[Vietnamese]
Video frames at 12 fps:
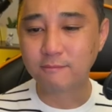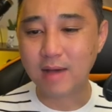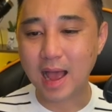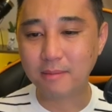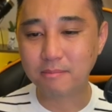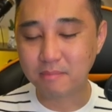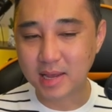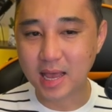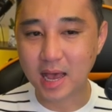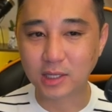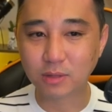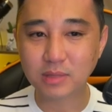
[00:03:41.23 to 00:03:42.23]
và bây
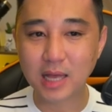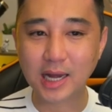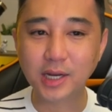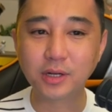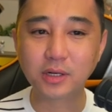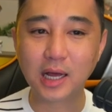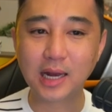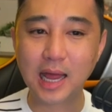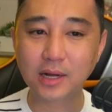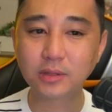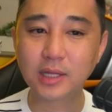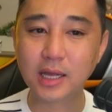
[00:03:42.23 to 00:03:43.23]
giờ chúng ta thấy được là lại
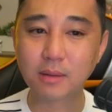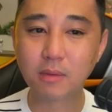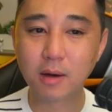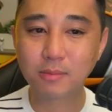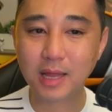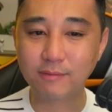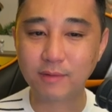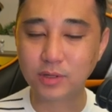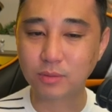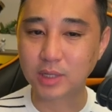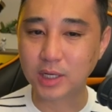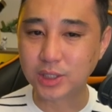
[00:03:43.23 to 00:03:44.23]
có tiền bơm thêm vào
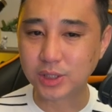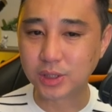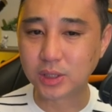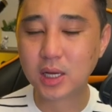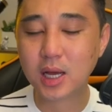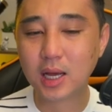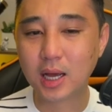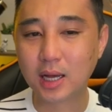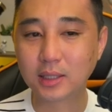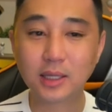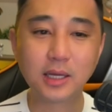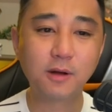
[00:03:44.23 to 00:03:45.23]
trong thị trường à,
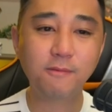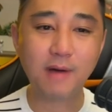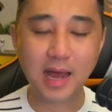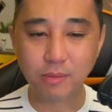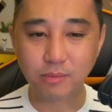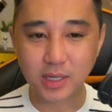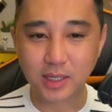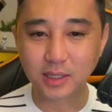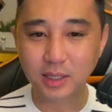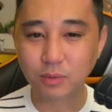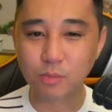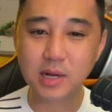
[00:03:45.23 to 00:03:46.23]
thì có phải đồng yên
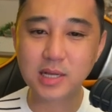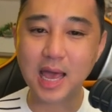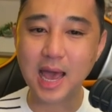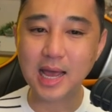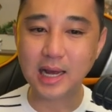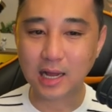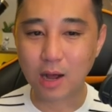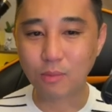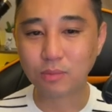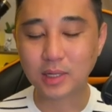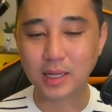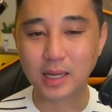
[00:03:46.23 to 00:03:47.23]
tiếp tục mất giá hay là không
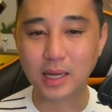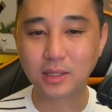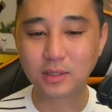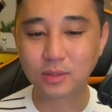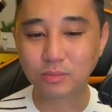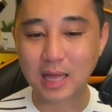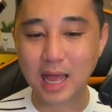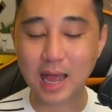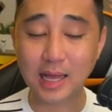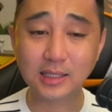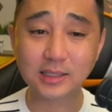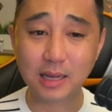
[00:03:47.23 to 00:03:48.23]
thì à, chúng ta
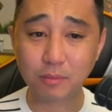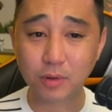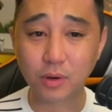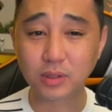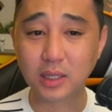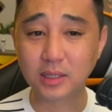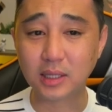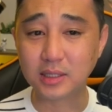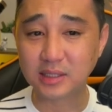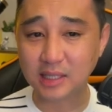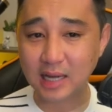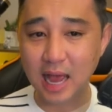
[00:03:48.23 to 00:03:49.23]
hãy xem coi tình hình
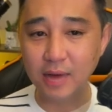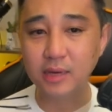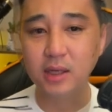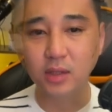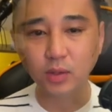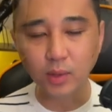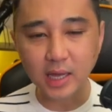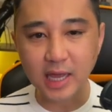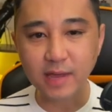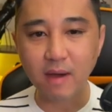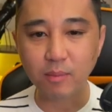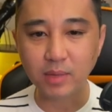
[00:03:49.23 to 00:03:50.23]
như thế nào thuận hy
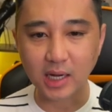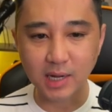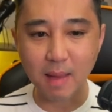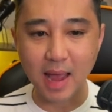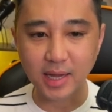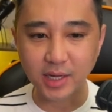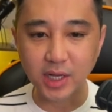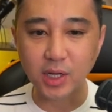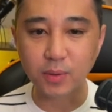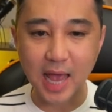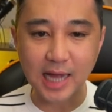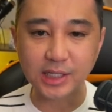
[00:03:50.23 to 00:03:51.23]
vọng là các bạn nhận được nhiều
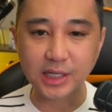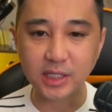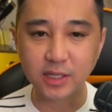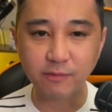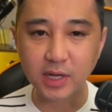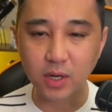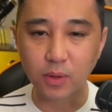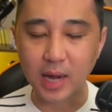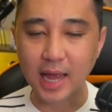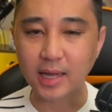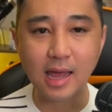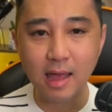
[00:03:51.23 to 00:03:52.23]
giá trị trong video
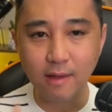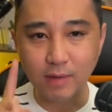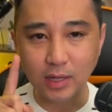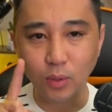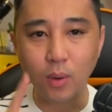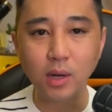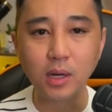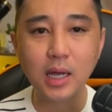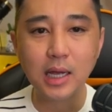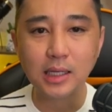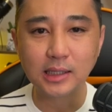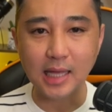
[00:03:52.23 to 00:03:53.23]
này và thuận
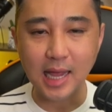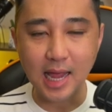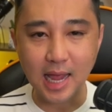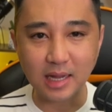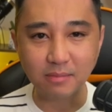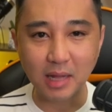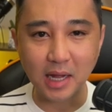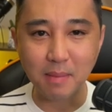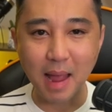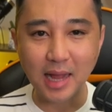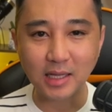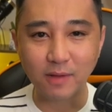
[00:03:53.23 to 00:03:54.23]
sẽ hẹn gặp lại các
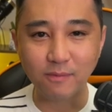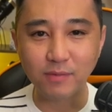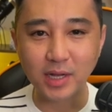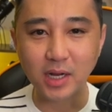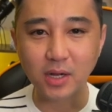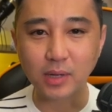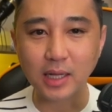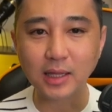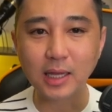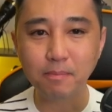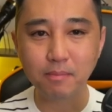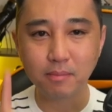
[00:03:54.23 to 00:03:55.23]
bạn trong video kế
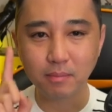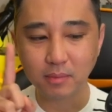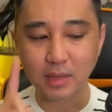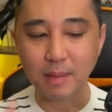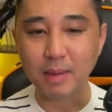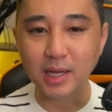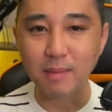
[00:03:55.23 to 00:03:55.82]
tiếp tạm biệt các